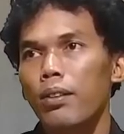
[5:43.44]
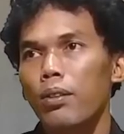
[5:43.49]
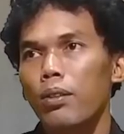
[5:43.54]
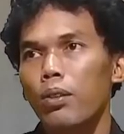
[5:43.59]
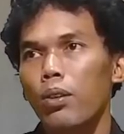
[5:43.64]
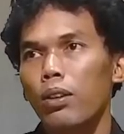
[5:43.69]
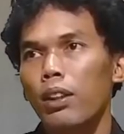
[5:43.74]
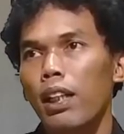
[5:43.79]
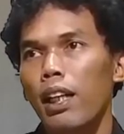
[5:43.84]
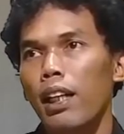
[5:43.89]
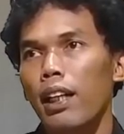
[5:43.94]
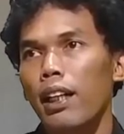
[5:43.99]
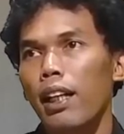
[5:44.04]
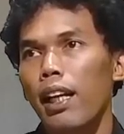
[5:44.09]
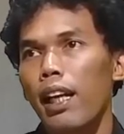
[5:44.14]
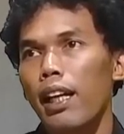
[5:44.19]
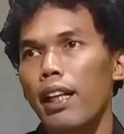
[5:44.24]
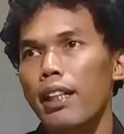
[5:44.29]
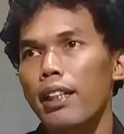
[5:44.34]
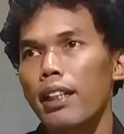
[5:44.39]
untuk yang
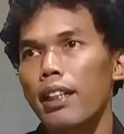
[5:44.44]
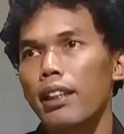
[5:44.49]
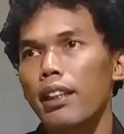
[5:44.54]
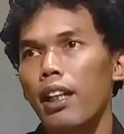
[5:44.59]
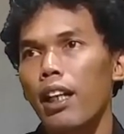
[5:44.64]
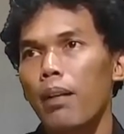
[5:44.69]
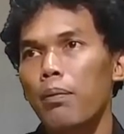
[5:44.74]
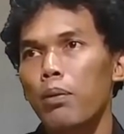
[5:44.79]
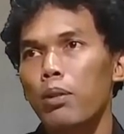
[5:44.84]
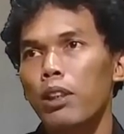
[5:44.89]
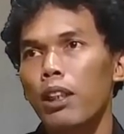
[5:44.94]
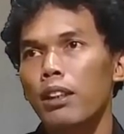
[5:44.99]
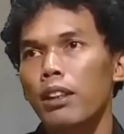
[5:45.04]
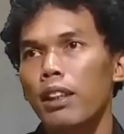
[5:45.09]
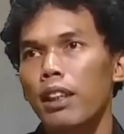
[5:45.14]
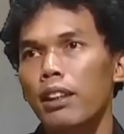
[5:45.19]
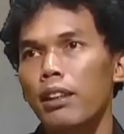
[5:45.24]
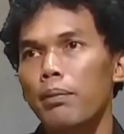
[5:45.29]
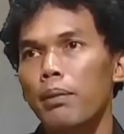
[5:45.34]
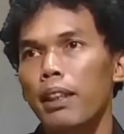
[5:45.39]
lain kita hapus
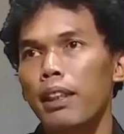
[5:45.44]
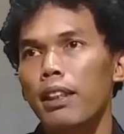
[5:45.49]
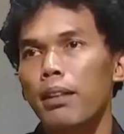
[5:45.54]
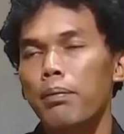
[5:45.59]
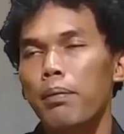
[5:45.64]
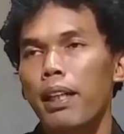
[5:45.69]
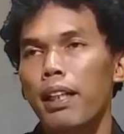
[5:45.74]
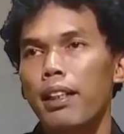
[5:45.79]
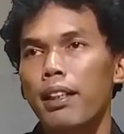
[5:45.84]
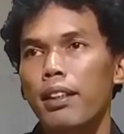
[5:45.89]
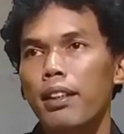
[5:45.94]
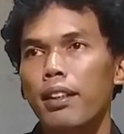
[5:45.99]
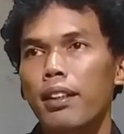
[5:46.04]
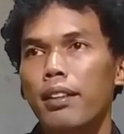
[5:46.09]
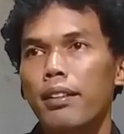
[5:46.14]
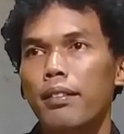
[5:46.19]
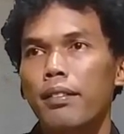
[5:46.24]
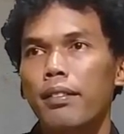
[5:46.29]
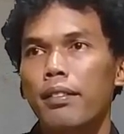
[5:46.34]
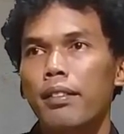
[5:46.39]
saja sampai ke depan
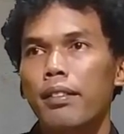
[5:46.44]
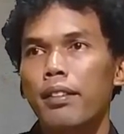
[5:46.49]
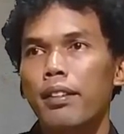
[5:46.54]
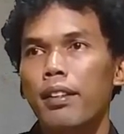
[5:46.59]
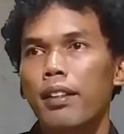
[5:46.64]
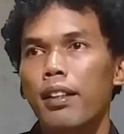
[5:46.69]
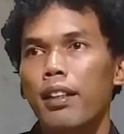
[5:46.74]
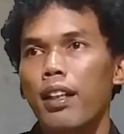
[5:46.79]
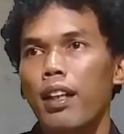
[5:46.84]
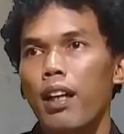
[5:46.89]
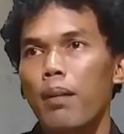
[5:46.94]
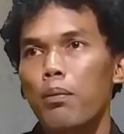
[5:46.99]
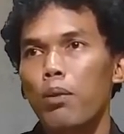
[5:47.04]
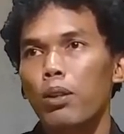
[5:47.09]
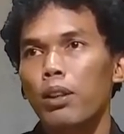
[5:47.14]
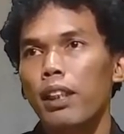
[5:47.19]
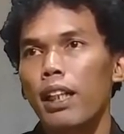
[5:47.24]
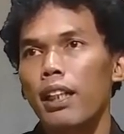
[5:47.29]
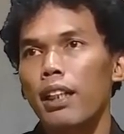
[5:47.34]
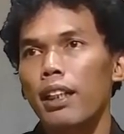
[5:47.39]

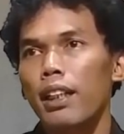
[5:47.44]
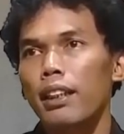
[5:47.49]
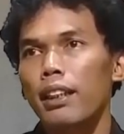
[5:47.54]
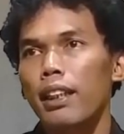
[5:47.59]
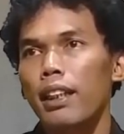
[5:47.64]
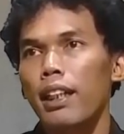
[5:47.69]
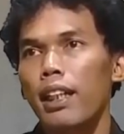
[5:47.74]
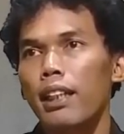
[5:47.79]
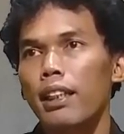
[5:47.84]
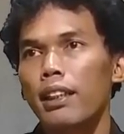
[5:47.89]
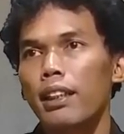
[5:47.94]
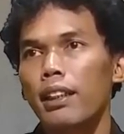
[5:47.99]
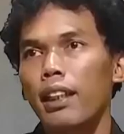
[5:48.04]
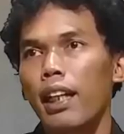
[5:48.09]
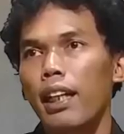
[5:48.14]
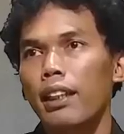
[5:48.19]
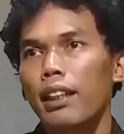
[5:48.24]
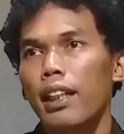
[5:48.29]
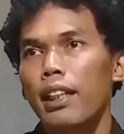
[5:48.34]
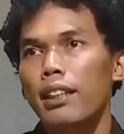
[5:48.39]
kemudian ketikkan
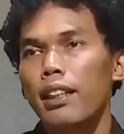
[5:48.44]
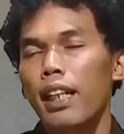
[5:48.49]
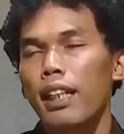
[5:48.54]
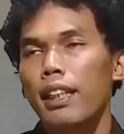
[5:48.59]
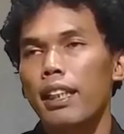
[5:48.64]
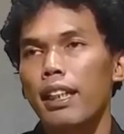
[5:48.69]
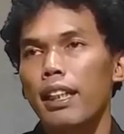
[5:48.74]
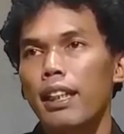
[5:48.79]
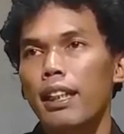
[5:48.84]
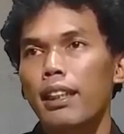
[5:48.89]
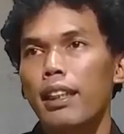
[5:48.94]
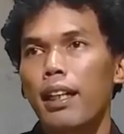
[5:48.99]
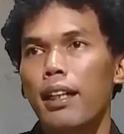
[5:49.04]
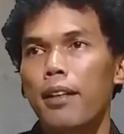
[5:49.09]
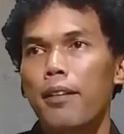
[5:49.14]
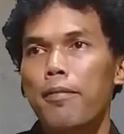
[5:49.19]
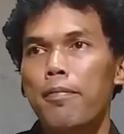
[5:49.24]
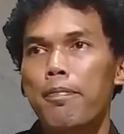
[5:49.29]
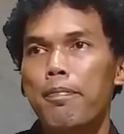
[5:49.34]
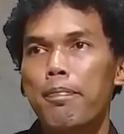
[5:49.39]
kata sandi
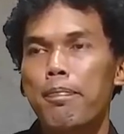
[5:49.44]
kita